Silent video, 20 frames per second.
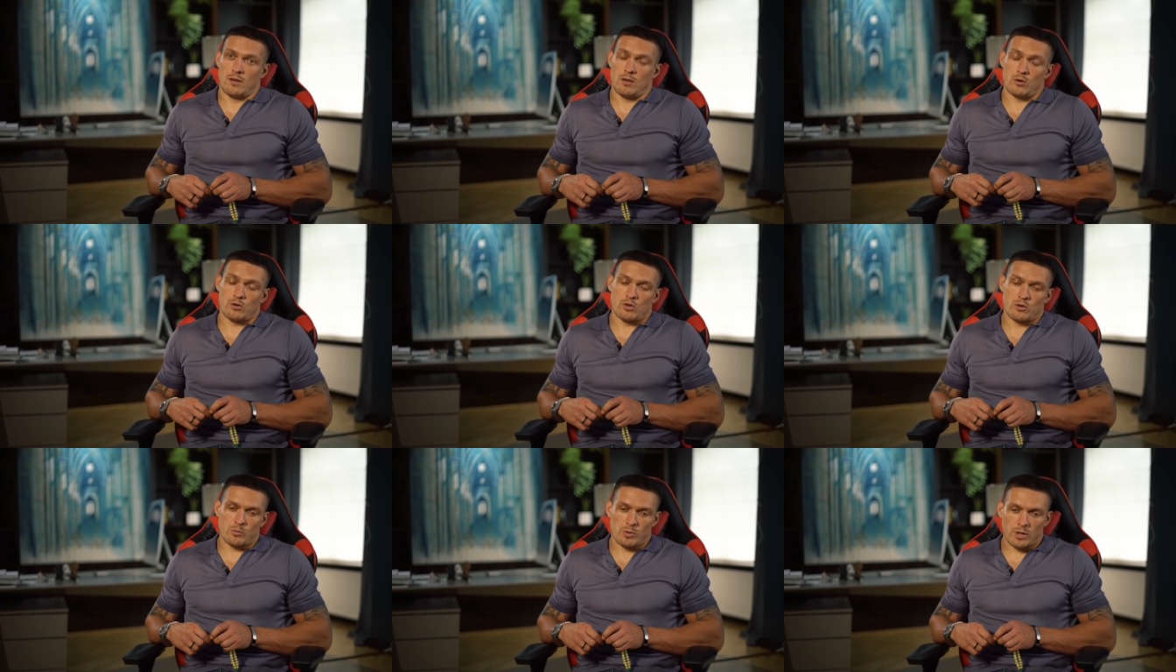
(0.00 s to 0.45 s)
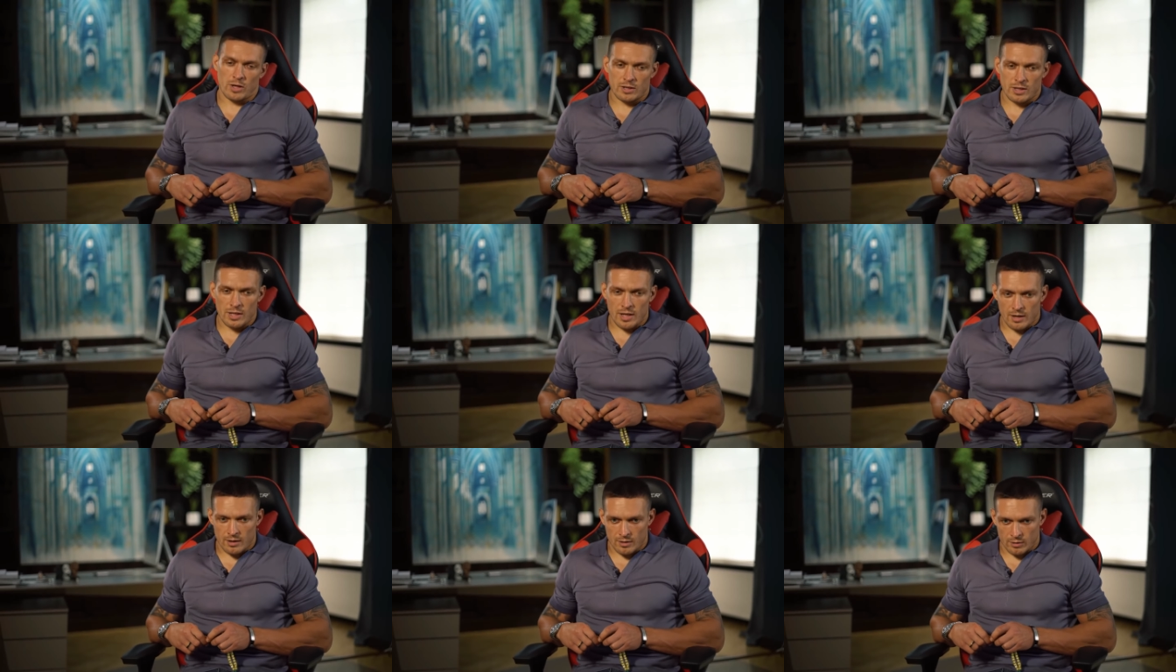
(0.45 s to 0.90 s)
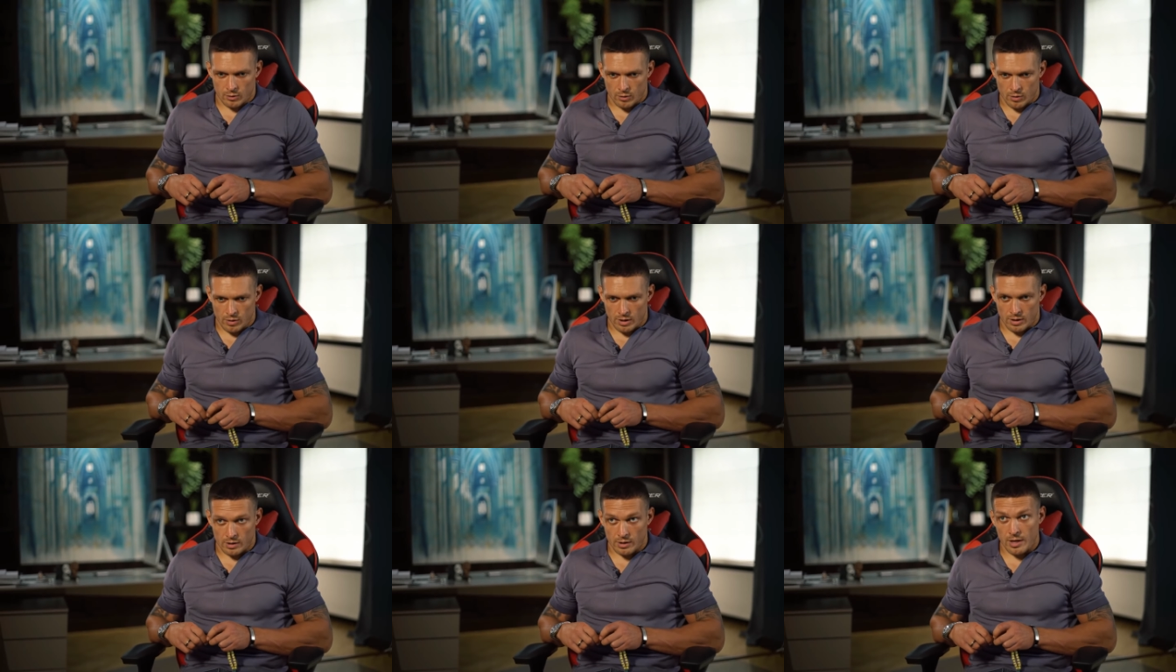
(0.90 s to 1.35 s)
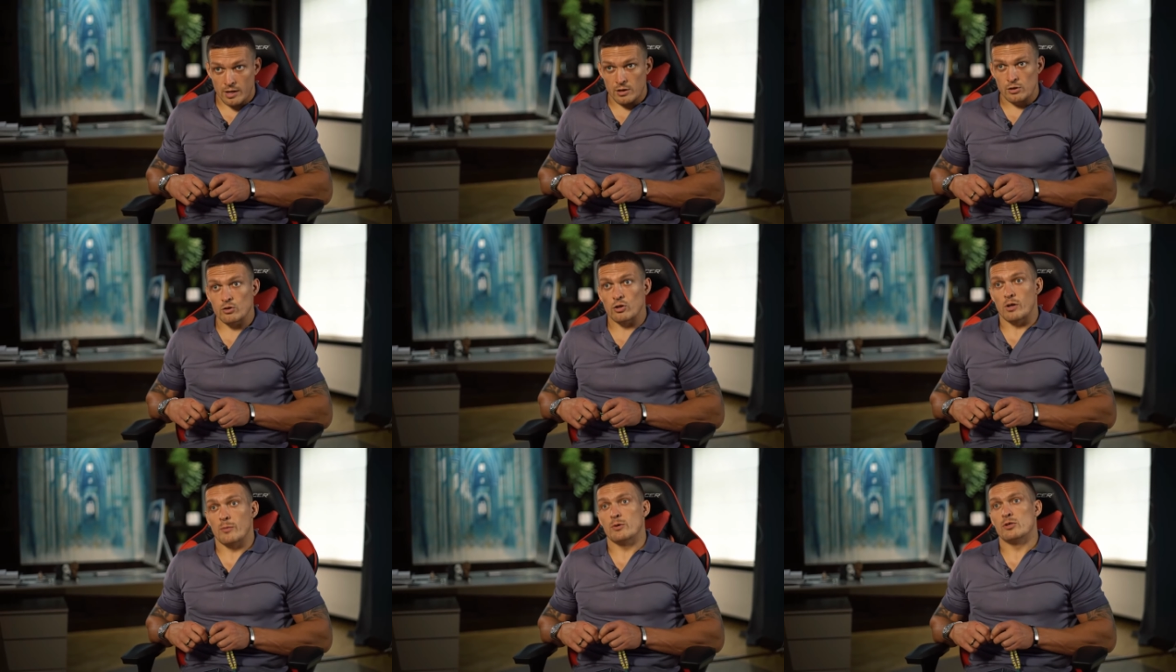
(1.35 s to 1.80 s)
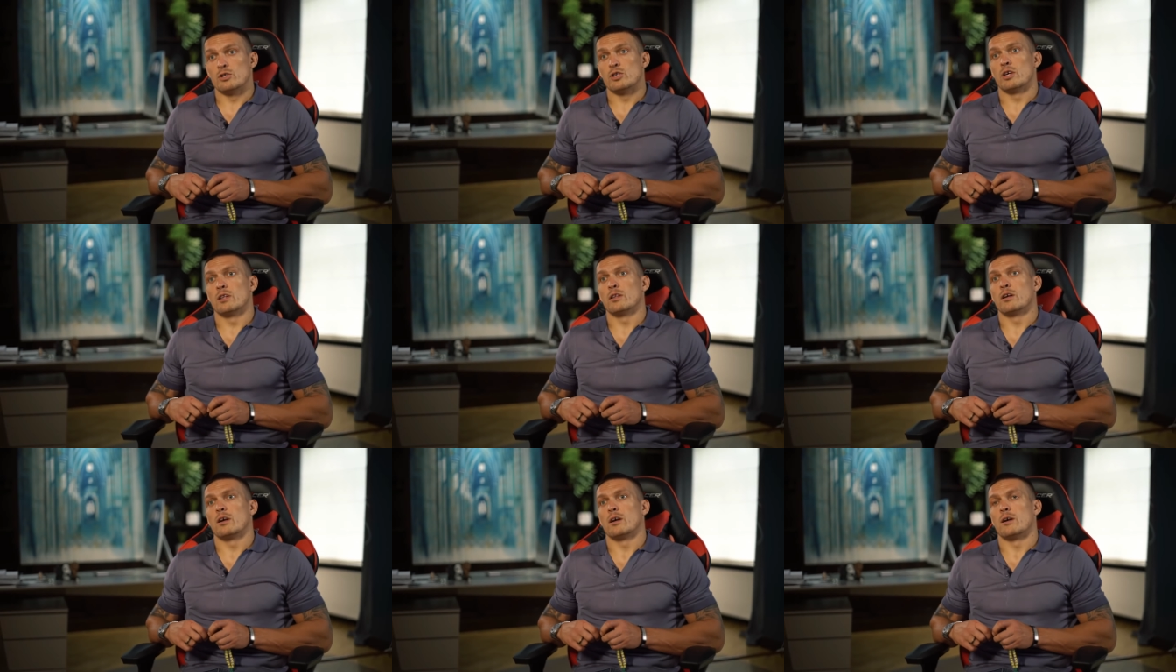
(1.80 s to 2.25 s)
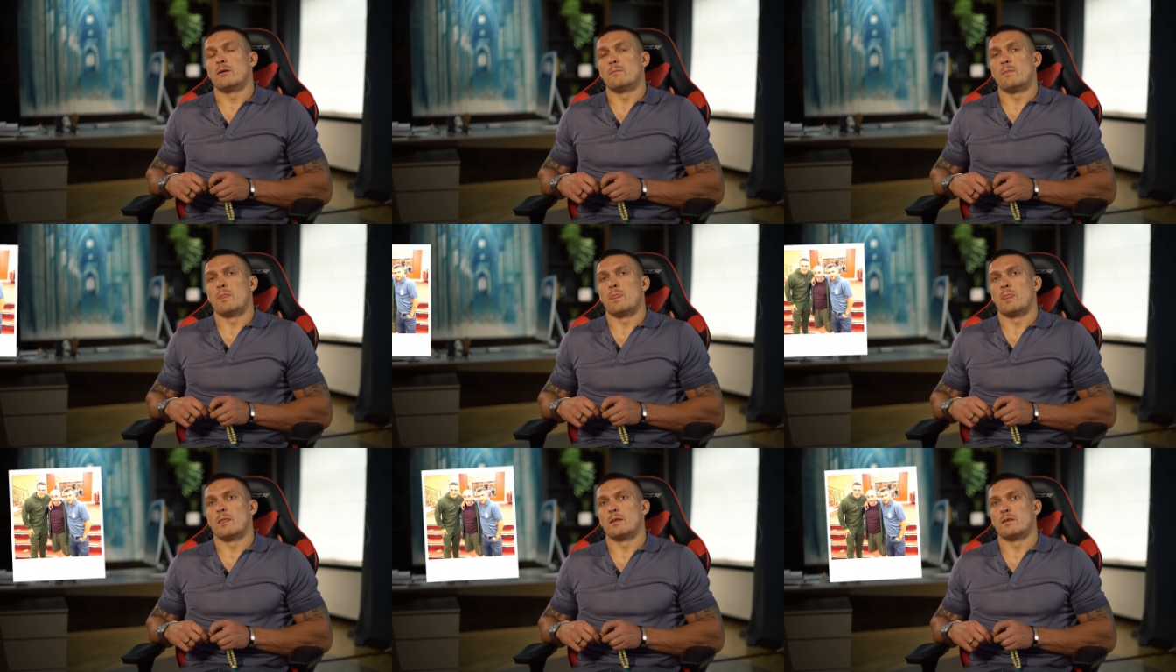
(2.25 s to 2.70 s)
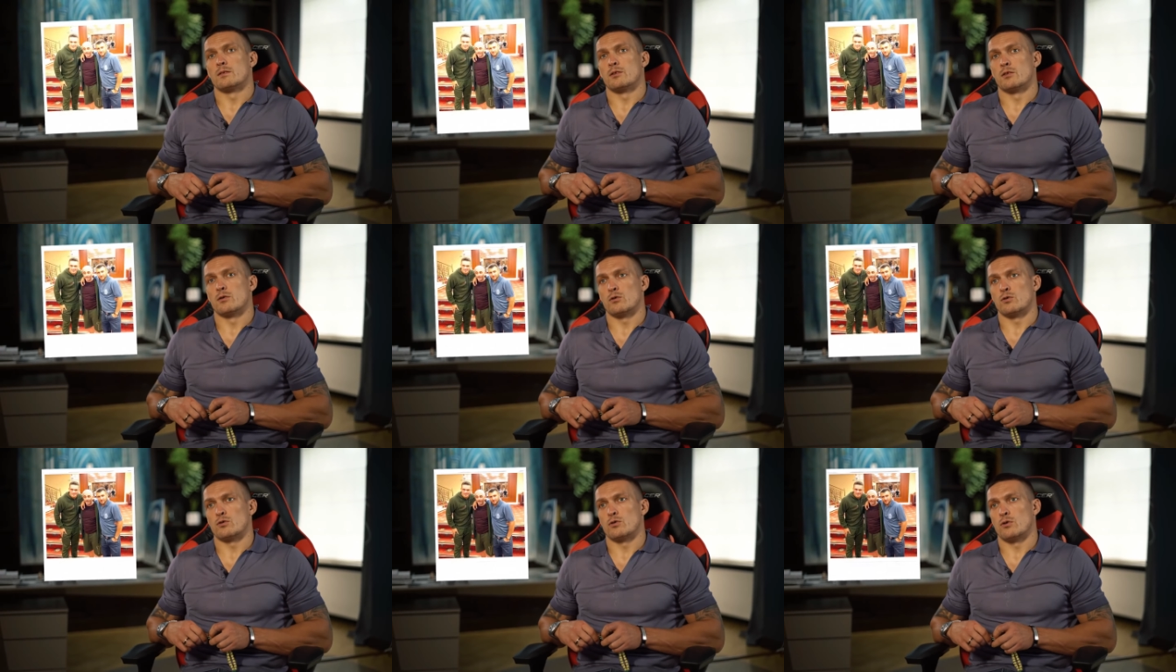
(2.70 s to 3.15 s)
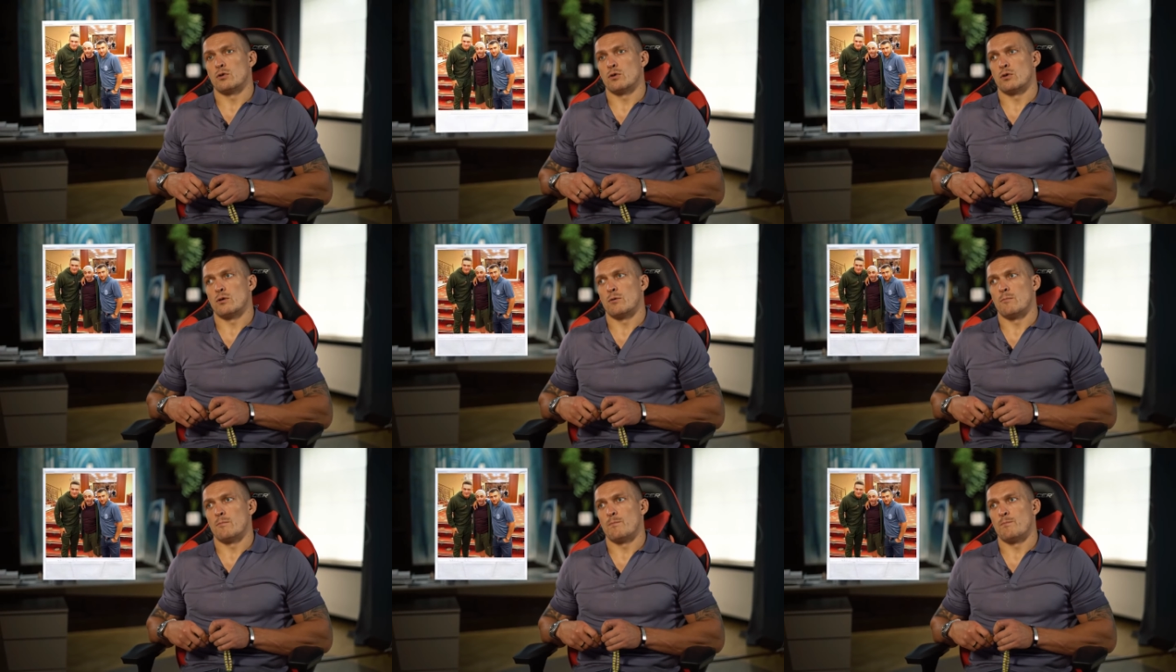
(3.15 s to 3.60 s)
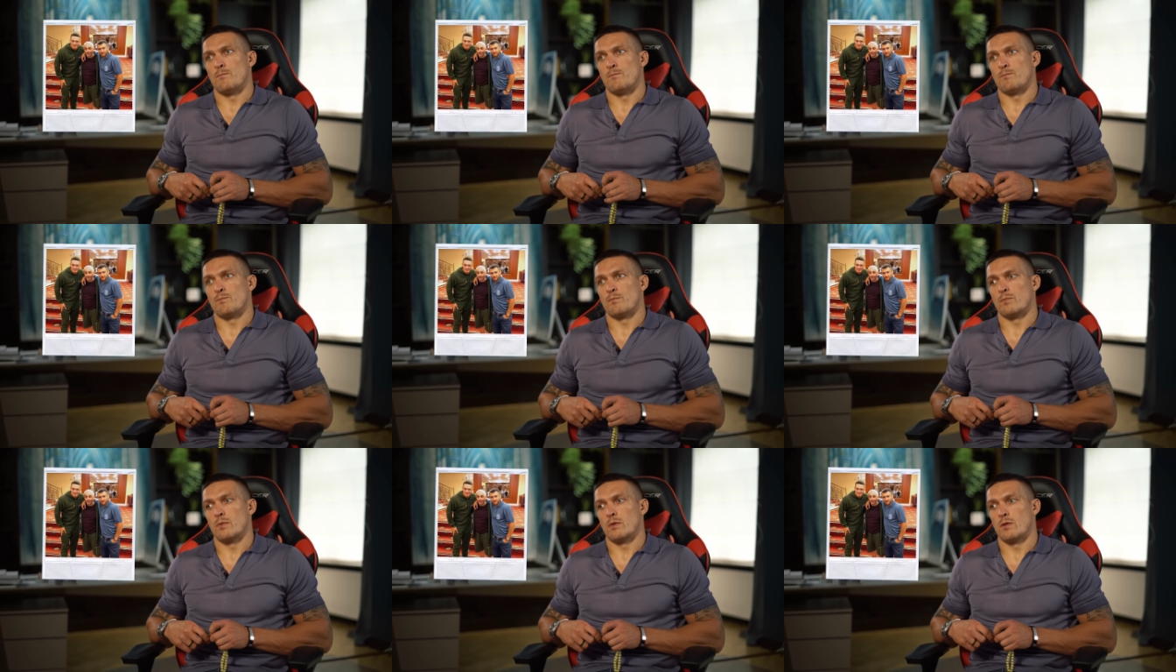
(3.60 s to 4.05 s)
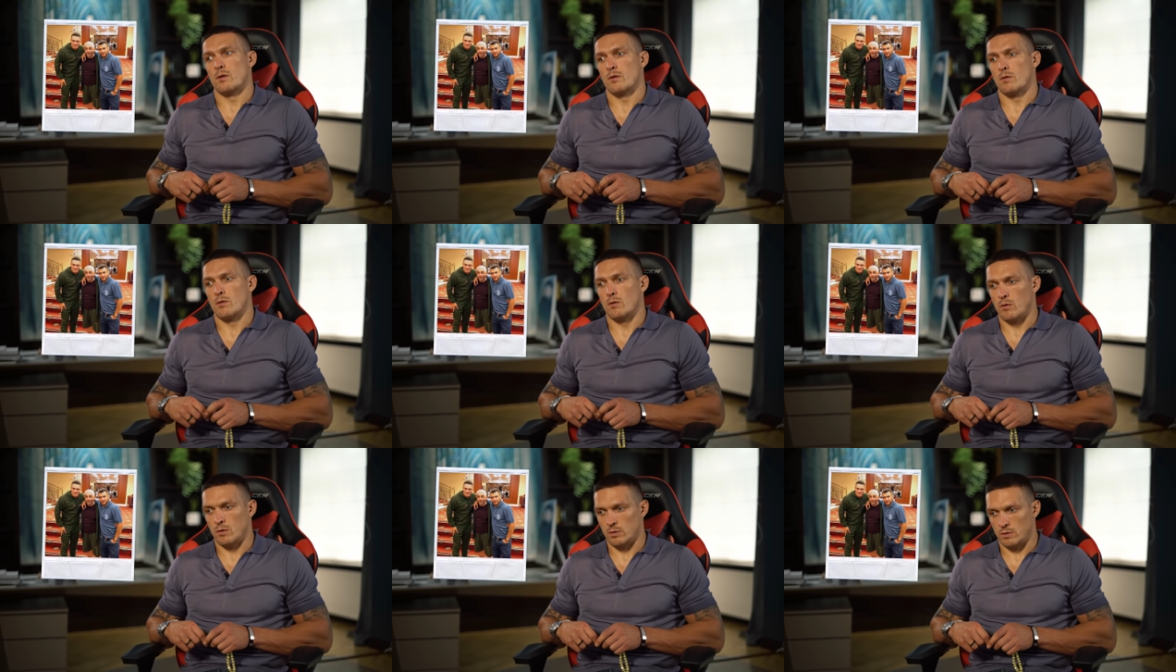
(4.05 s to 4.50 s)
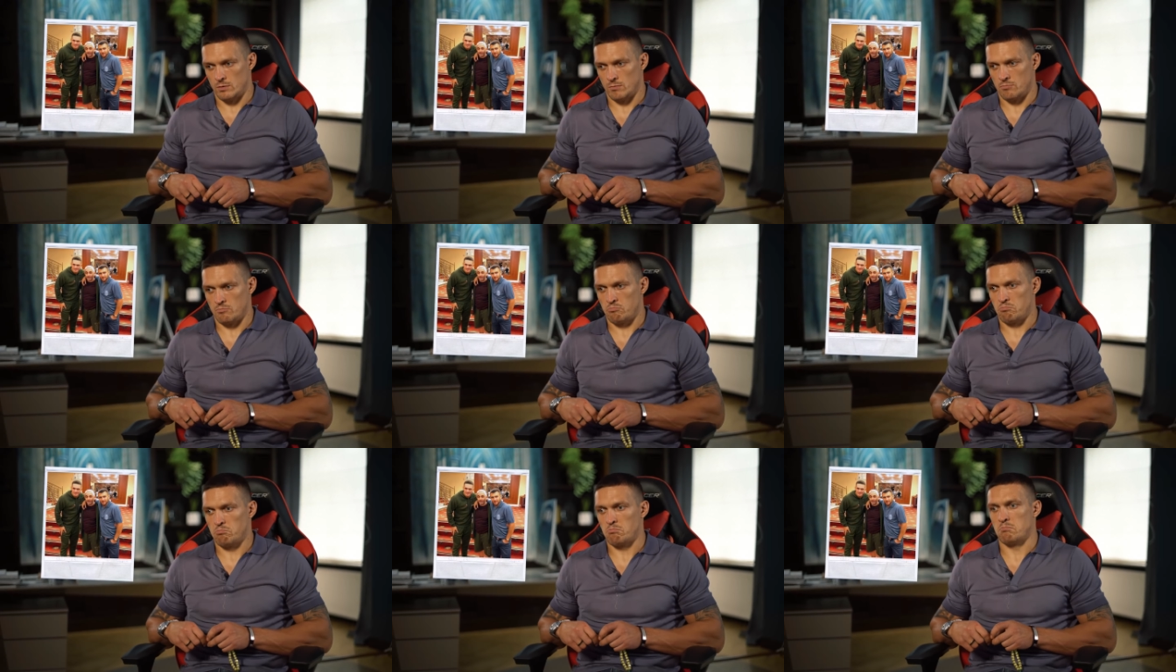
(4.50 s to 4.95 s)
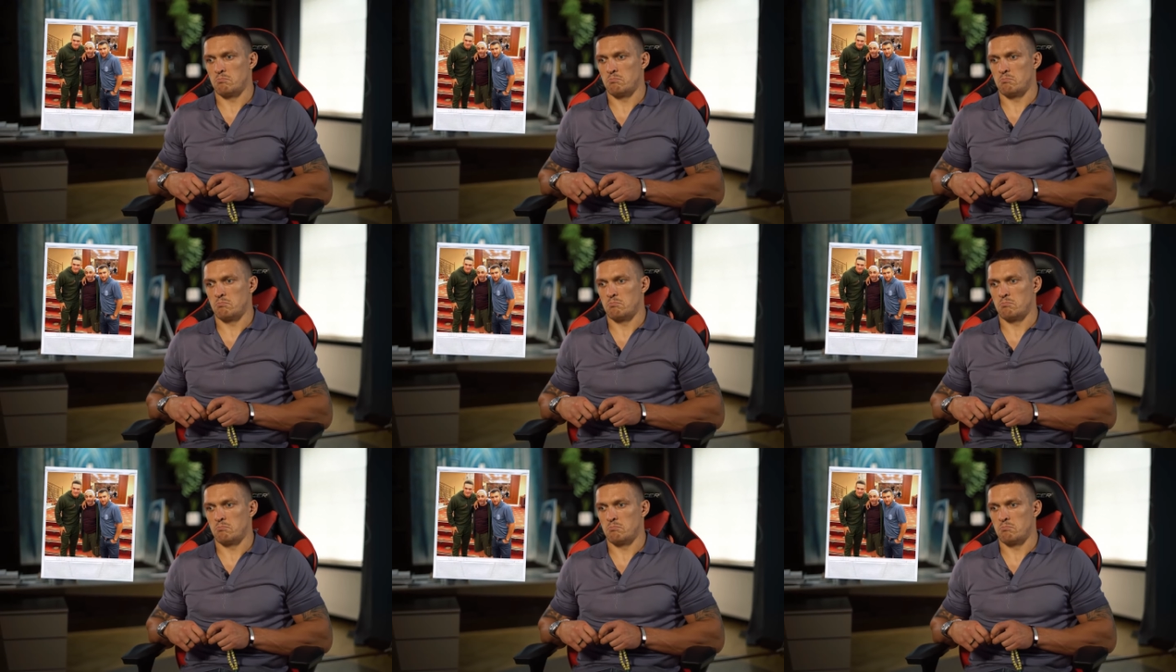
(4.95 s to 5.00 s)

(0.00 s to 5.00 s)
я очень благодарен Анатолию Николаевичу Ломаченко за то, что он